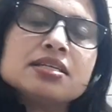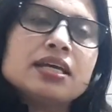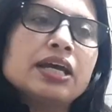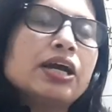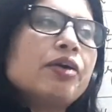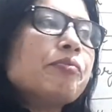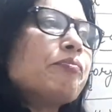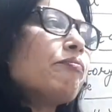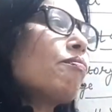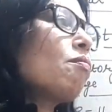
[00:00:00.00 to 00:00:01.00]
सीखेगा
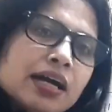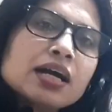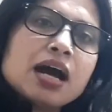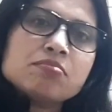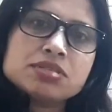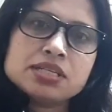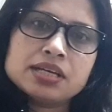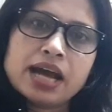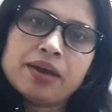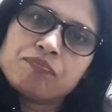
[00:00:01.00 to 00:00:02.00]
लकड़ी का काम
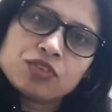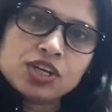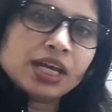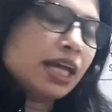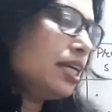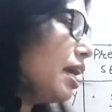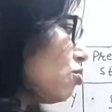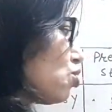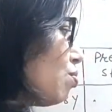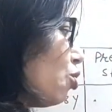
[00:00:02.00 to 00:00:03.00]
सीख रहा है ठीक है
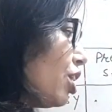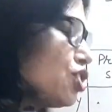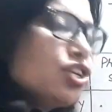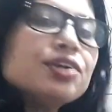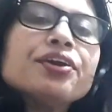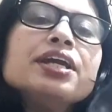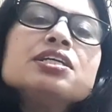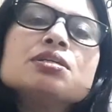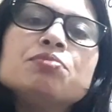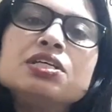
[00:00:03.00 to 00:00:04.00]
ये उसको वोकेशनल
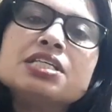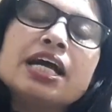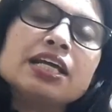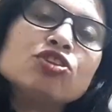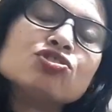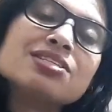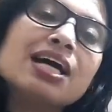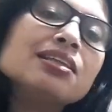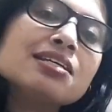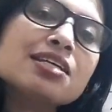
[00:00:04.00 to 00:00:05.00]
ट्रेनिंग जब दी जा रही है तो
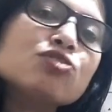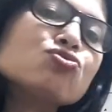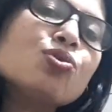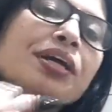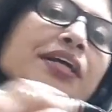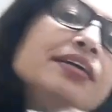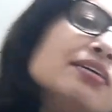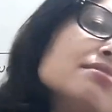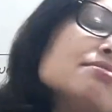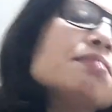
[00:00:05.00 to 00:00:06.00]
साथ के साथ उसको
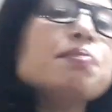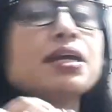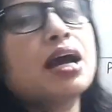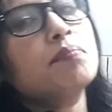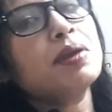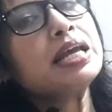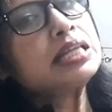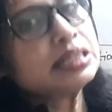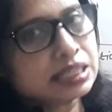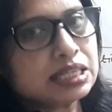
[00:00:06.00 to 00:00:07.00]
इंटर्नशिप भी यहाँ पे
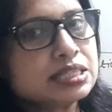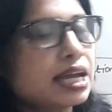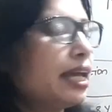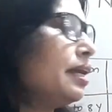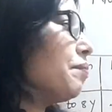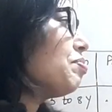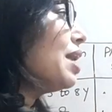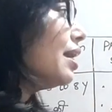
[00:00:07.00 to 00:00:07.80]
दी जाएगी